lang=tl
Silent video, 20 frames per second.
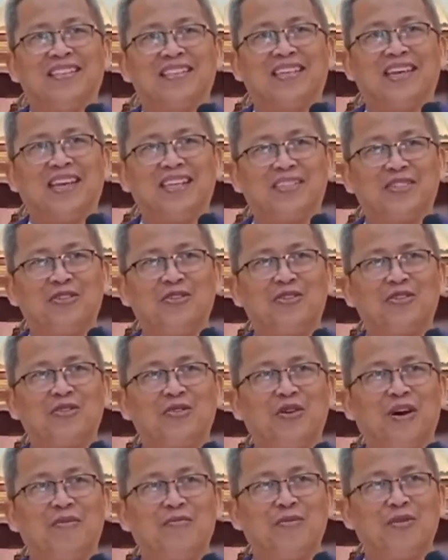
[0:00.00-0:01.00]
Si
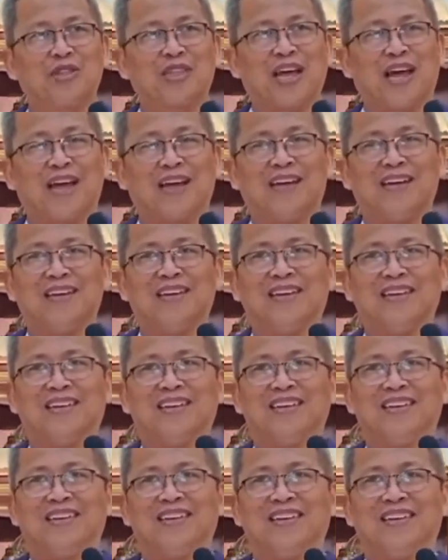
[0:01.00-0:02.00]
Jesus o ang buta?
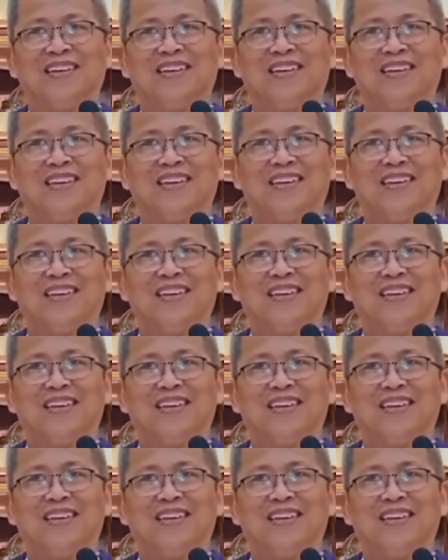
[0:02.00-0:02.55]
Ang buta